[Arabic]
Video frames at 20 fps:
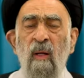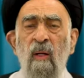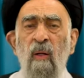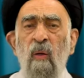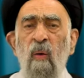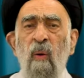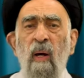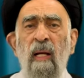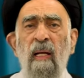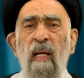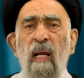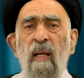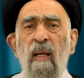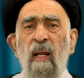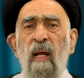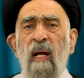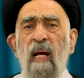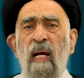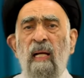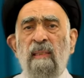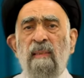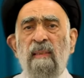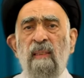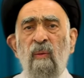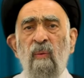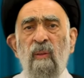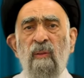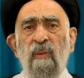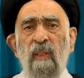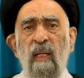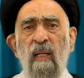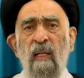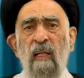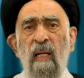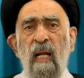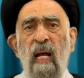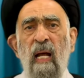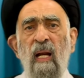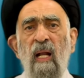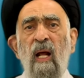لو أن الله عز وجل
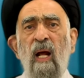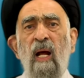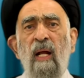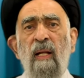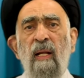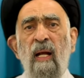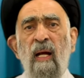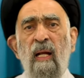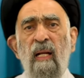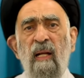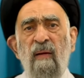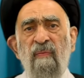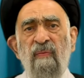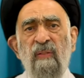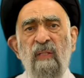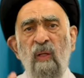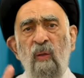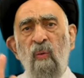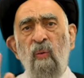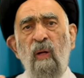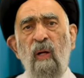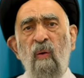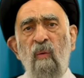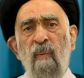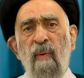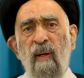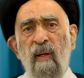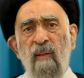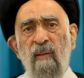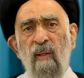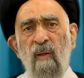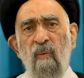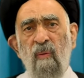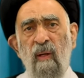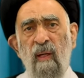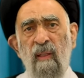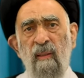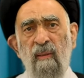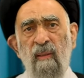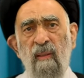أرانا نفسه ولو مرة
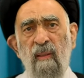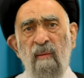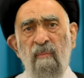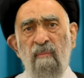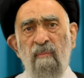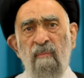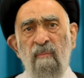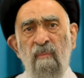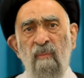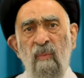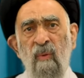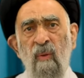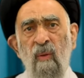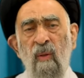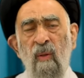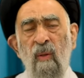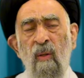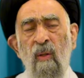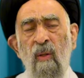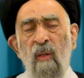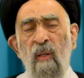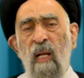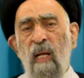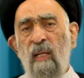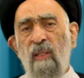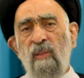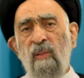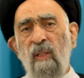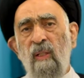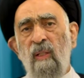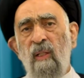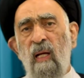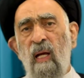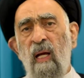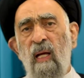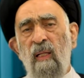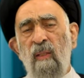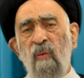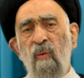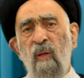واحدة لا يستطيع
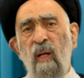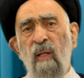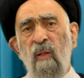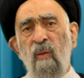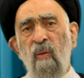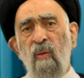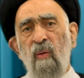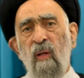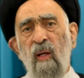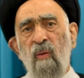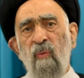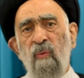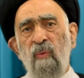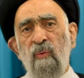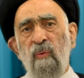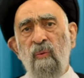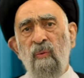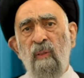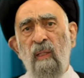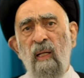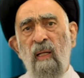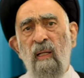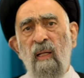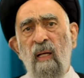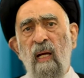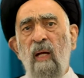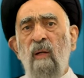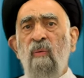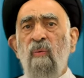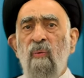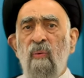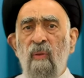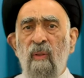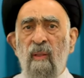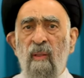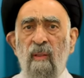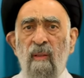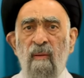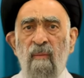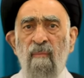أحد أن ينكر وجوده
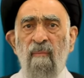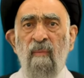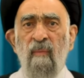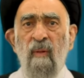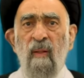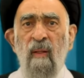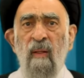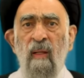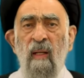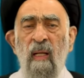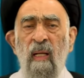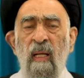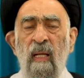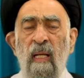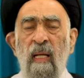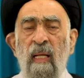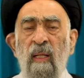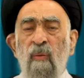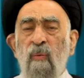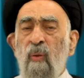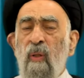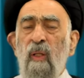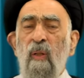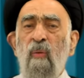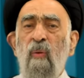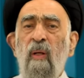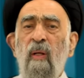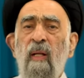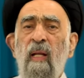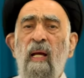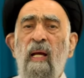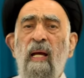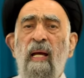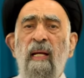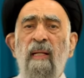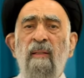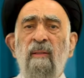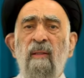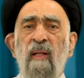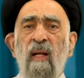أقول تريد
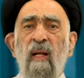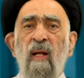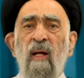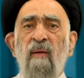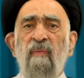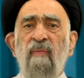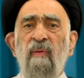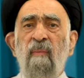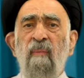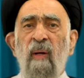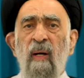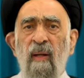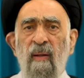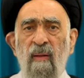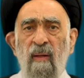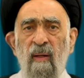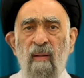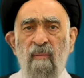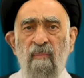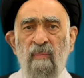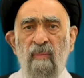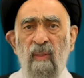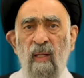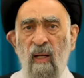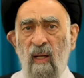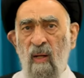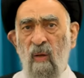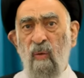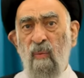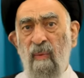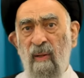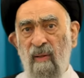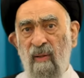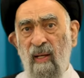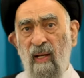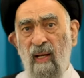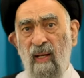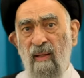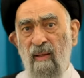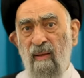الله أن تراه في ماذا تراه
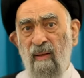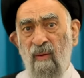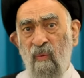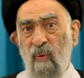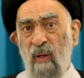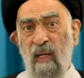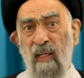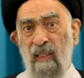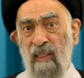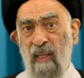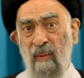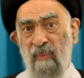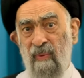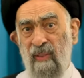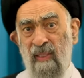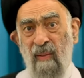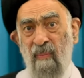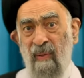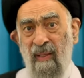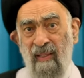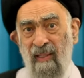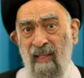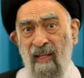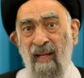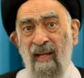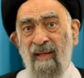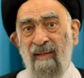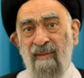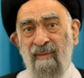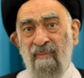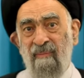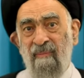مثلا وقد لبس بدلة